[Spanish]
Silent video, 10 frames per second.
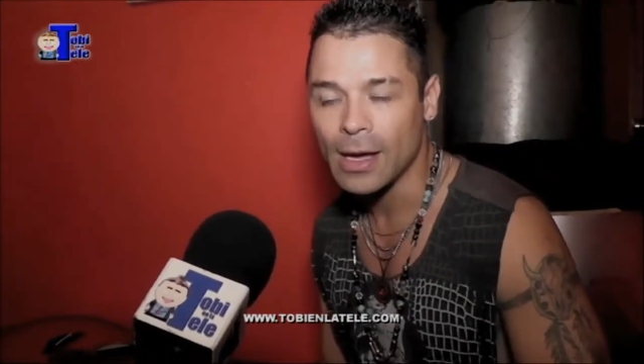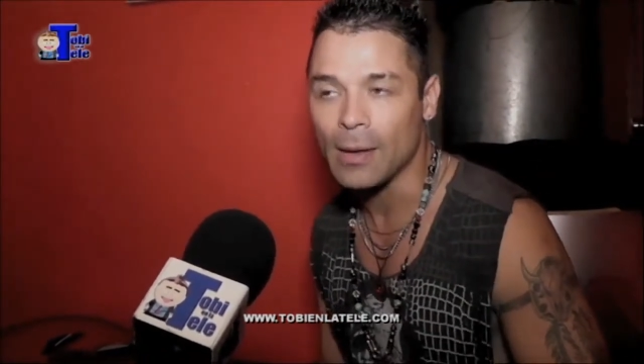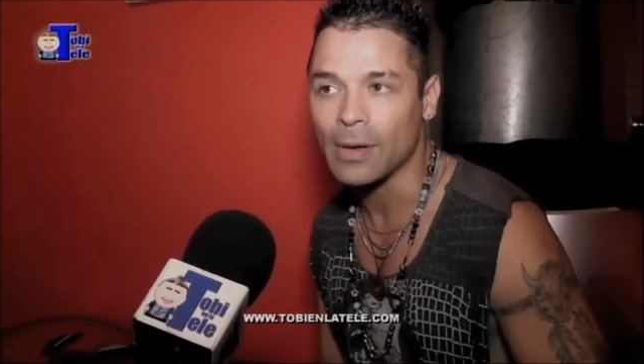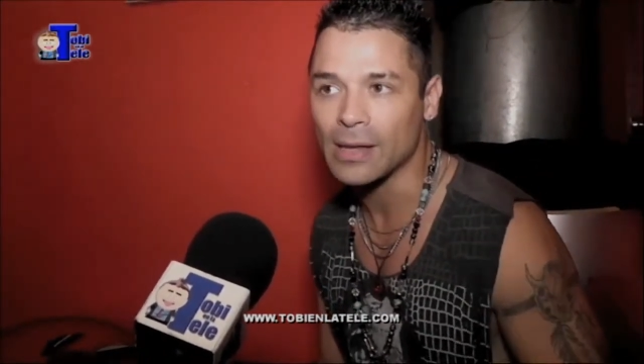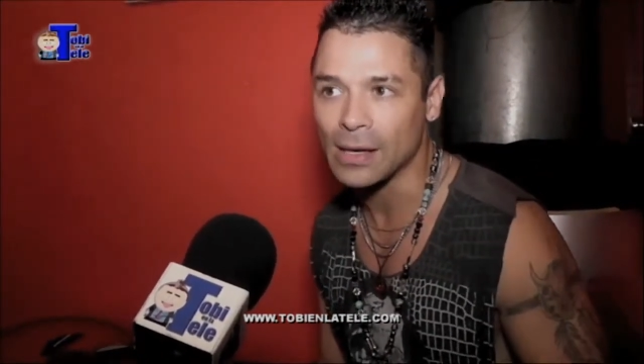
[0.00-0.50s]

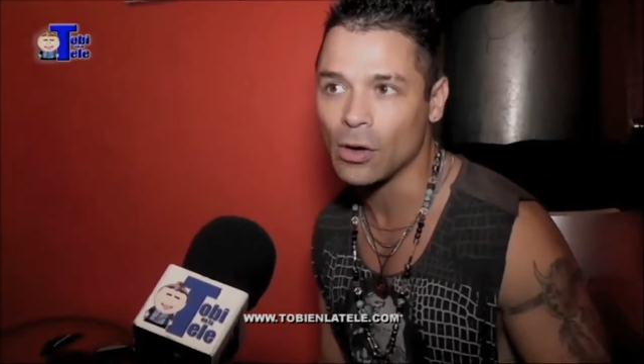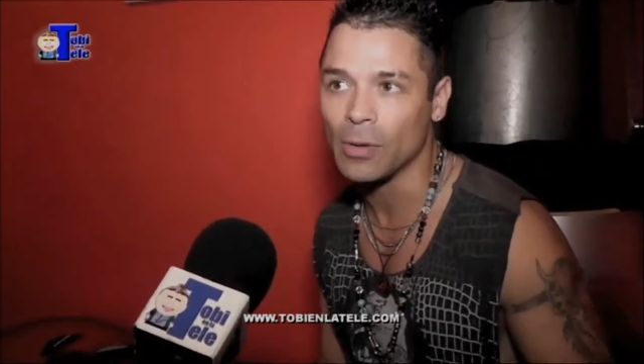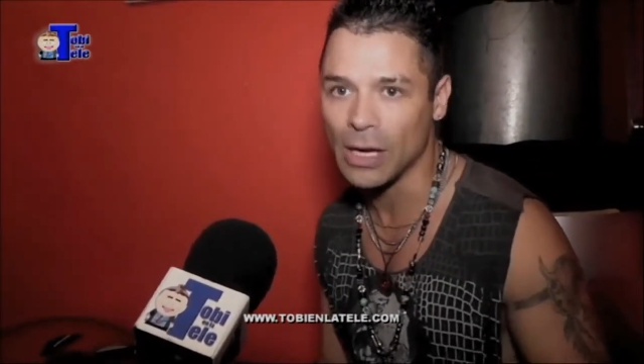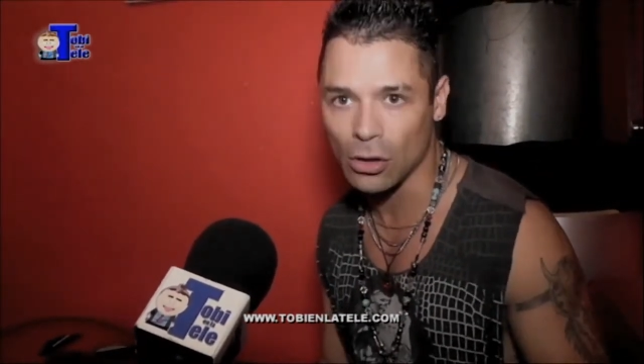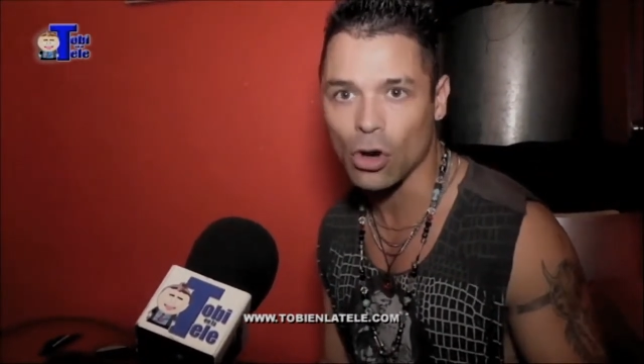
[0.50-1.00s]
que me están
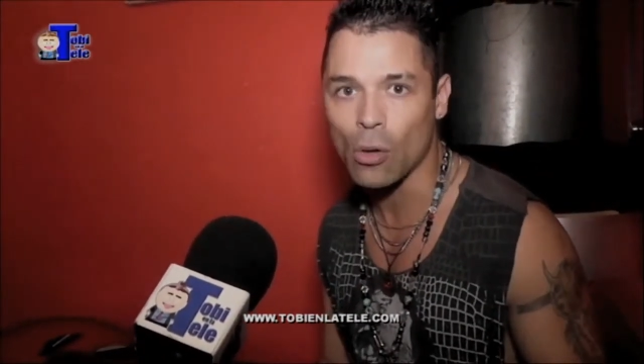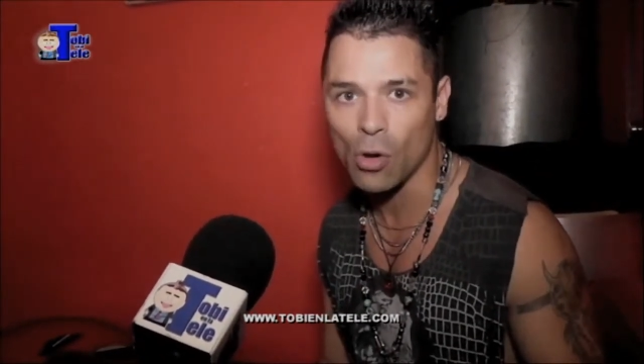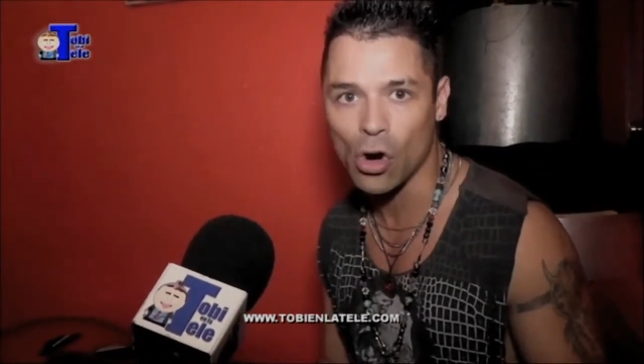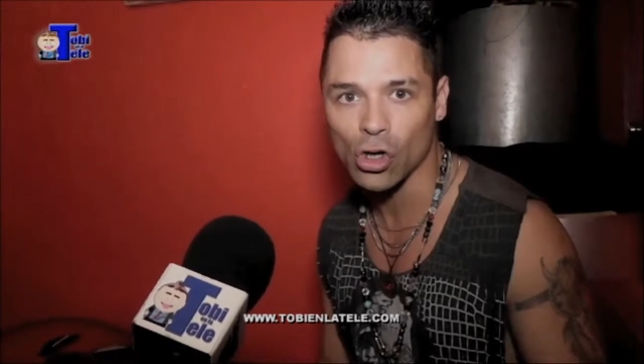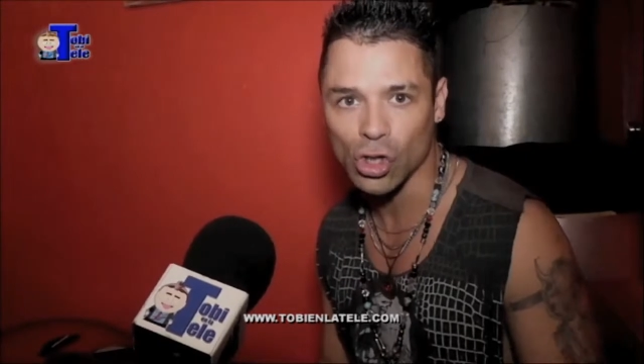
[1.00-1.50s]
nominando
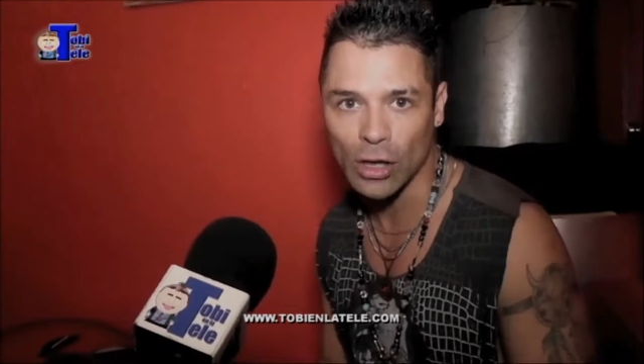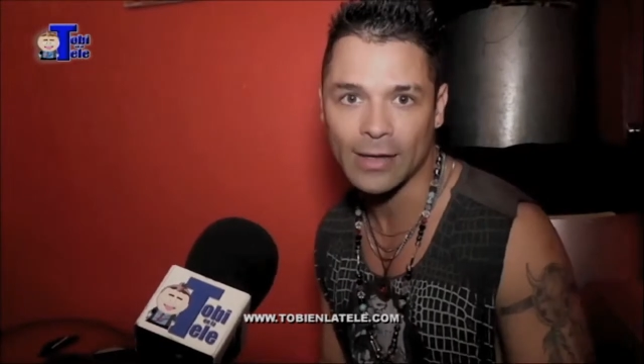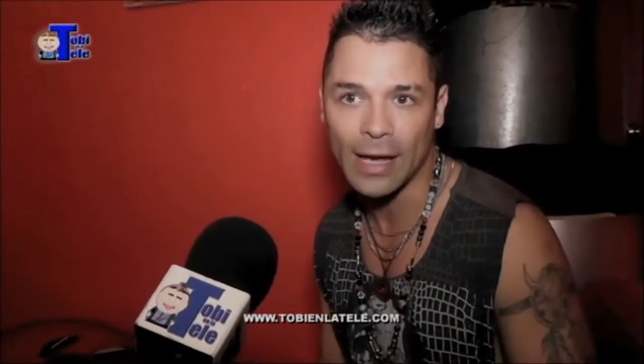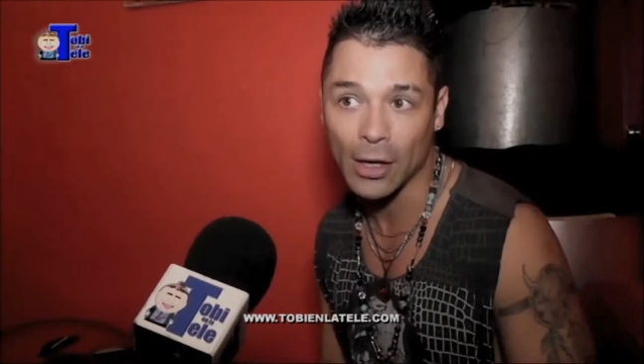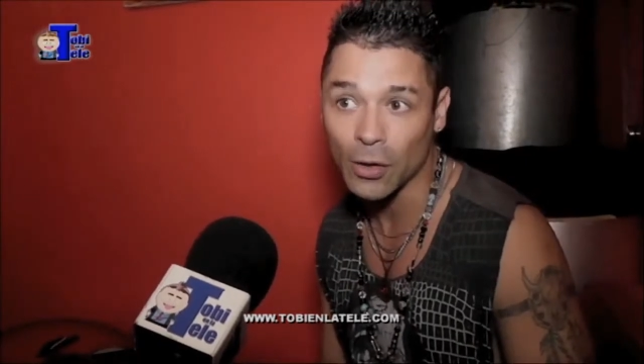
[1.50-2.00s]
como
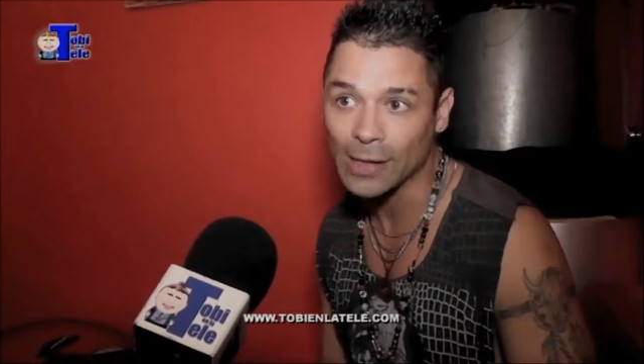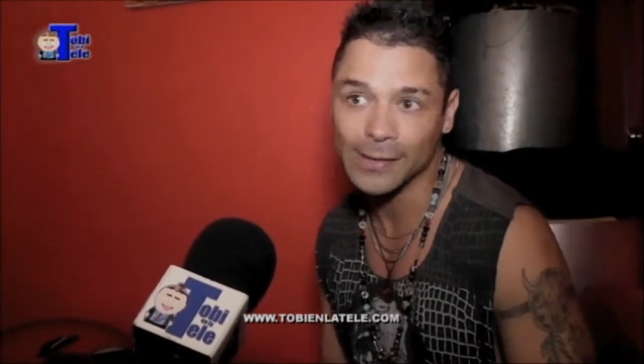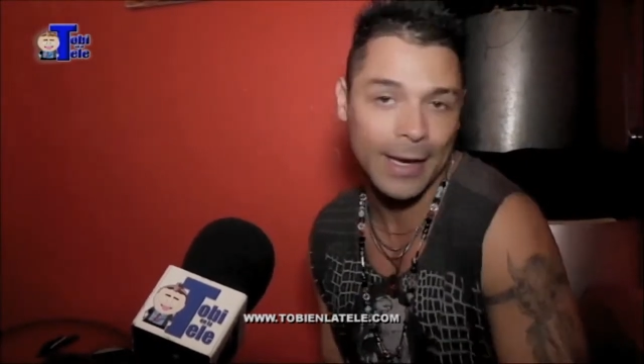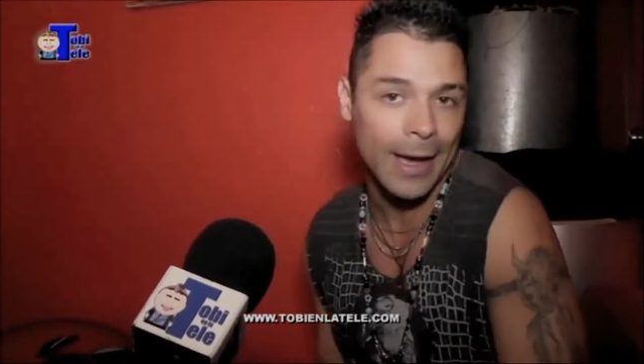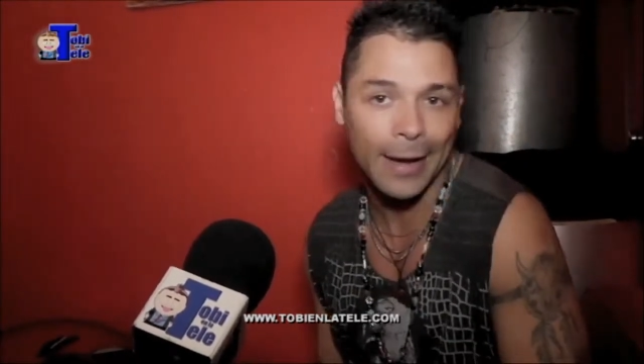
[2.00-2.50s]
solista de rock,
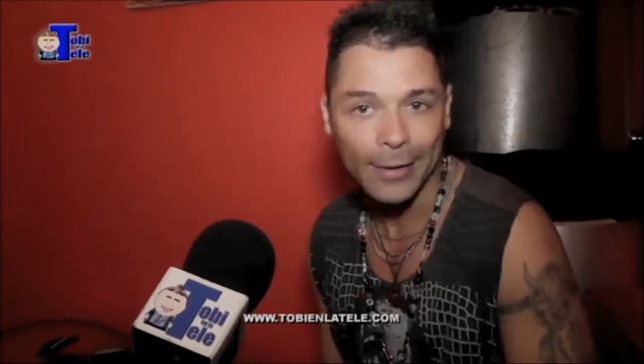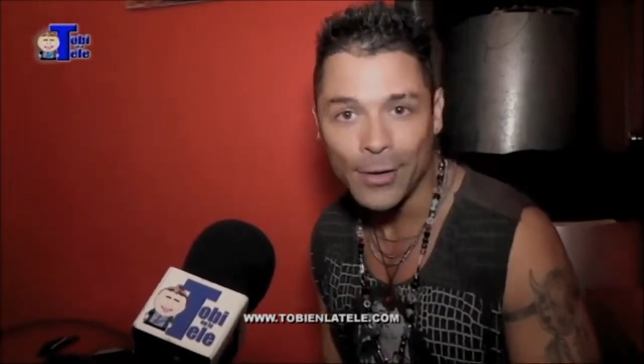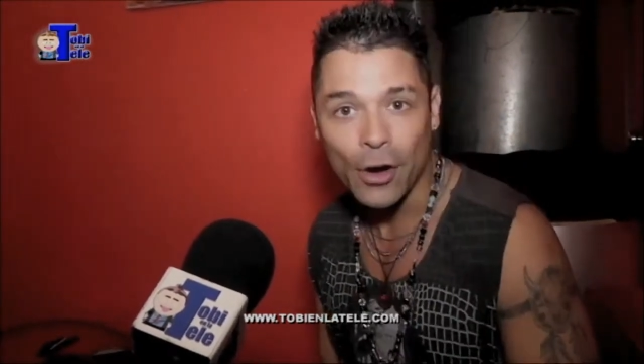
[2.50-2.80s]
así que